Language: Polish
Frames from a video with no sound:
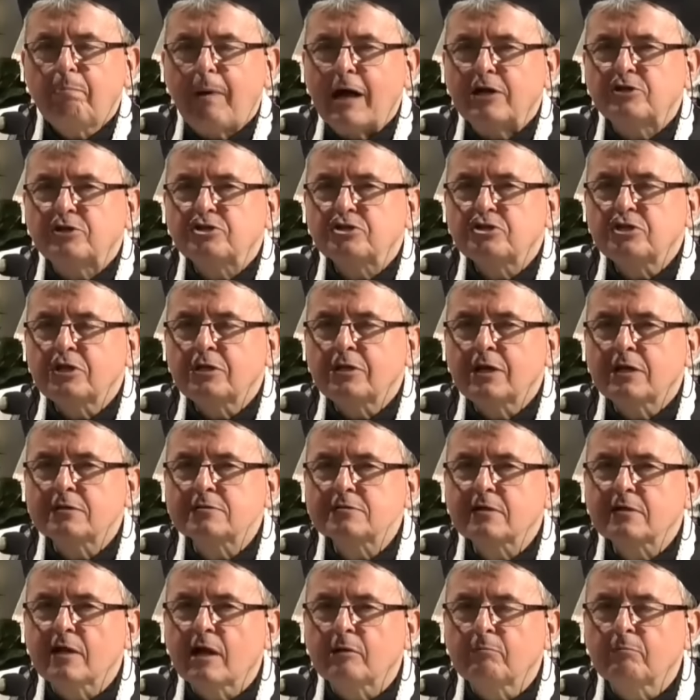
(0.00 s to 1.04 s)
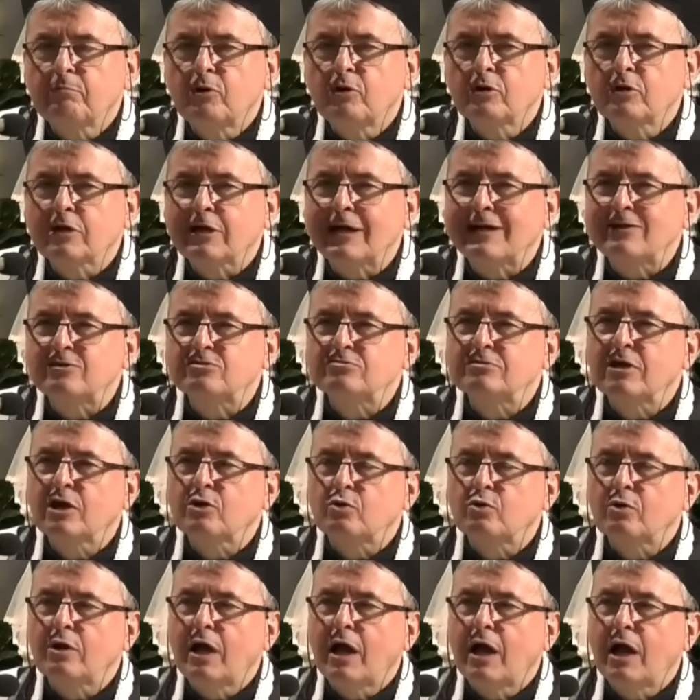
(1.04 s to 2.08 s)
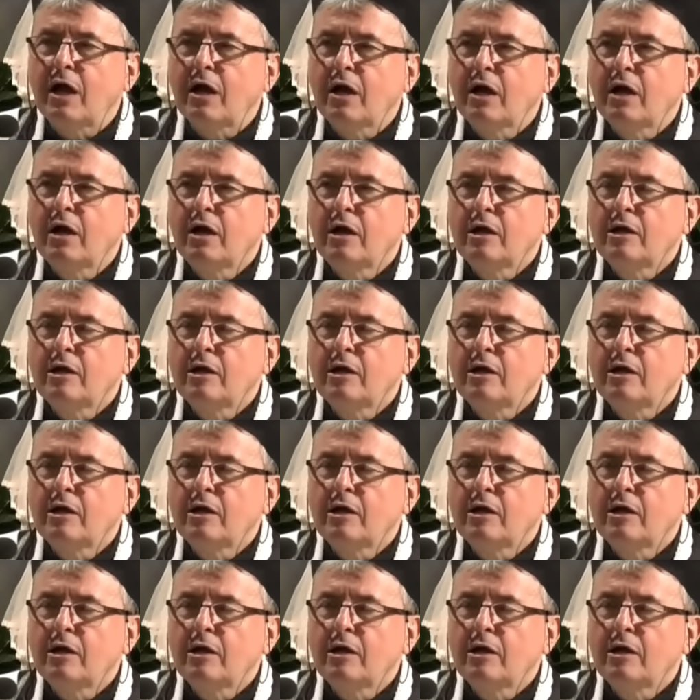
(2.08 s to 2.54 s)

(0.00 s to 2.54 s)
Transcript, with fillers: Patrzcie na skarbonkę Chrystusa Króla.